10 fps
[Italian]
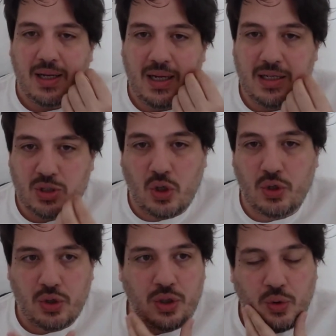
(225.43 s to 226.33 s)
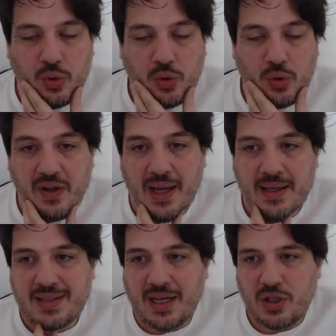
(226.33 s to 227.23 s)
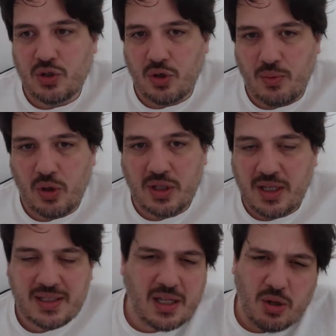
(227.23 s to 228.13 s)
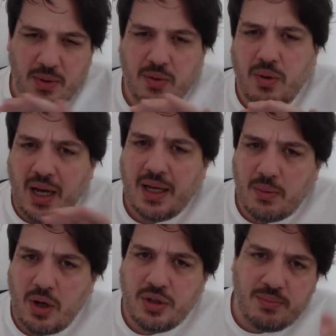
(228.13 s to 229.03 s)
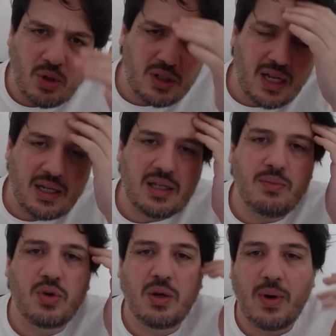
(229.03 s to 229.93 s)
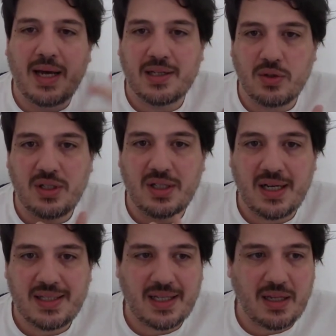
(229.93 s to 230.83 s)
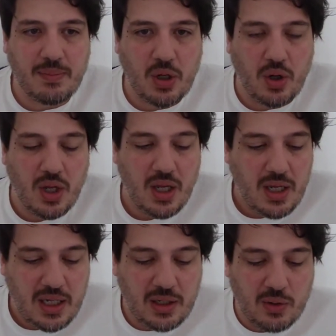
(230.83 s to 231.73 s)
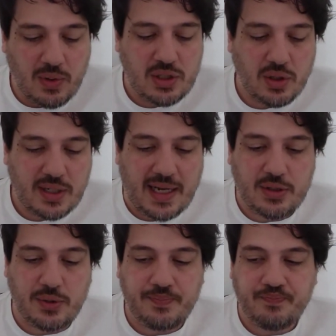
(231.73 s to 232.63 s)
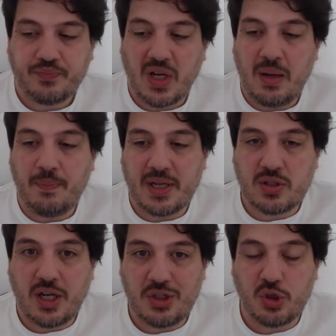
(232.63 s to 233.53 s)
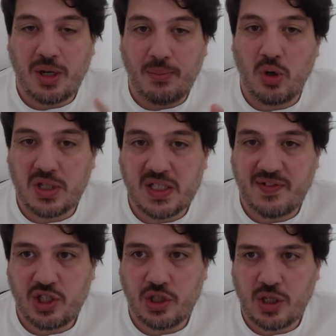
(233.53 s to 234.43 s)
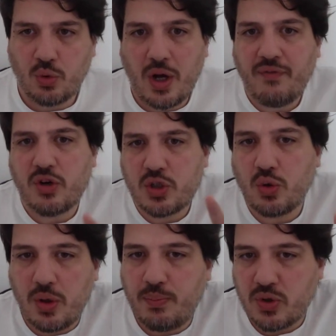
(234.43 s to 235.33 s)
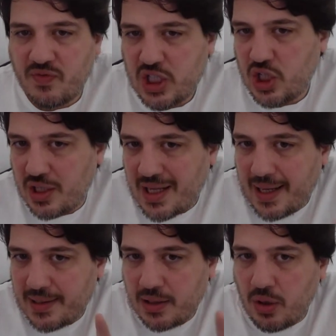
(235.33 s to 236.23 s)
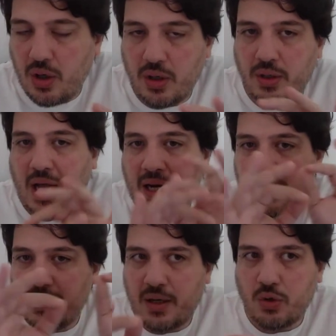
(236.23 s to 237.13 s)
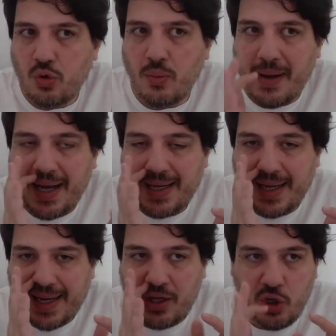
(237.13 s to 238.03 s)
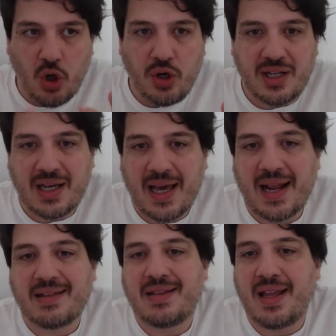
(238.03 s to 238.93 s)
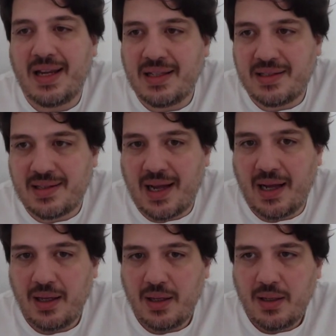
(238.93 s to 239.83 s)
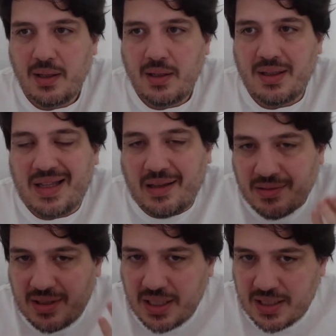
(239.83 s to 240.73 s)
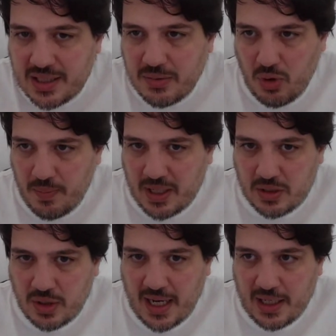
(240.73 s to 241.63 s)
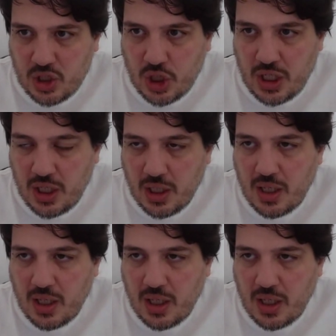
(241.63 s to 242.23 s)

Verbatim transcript: Il sogno di Rufy e Sanji sono molto interessanti, come anche quello di molti altri Mugiwara sono interessanti, però in questo caso il personaggio ha molte sfaccettature, è forse uno dei più sfaccettati no? all'interno di un manga che non caratterizza tantissimo i personaggi